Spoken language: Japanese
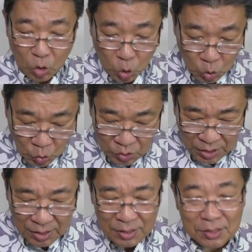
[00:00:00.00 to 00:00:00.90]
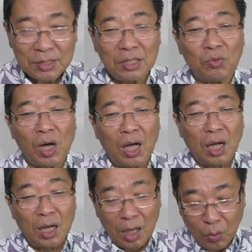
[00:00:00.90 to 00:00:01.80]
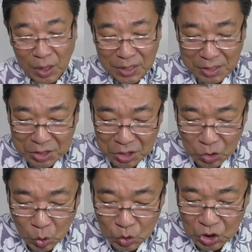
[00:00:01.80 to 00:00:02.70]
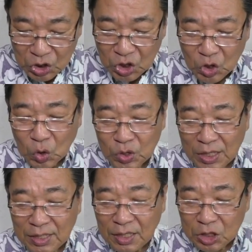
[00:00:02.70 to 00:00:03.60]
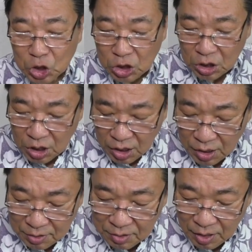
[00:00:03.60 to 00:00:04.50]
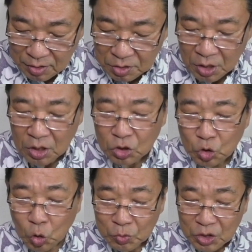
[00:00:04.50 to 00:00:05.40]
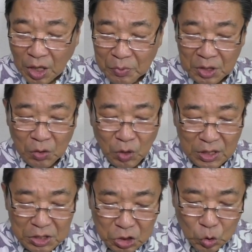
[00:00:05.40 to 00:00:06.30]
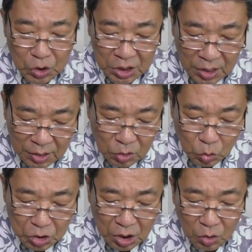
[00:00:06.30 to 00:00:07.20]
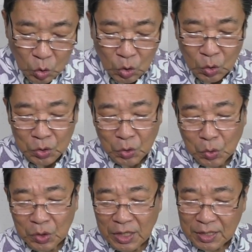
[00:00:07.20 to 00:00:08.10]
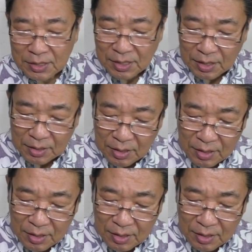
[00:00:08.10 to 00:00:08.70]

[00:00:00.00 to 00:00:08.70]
この杯は私の血による新しい契約である飲むたびに私の記念としてこのように行いなさい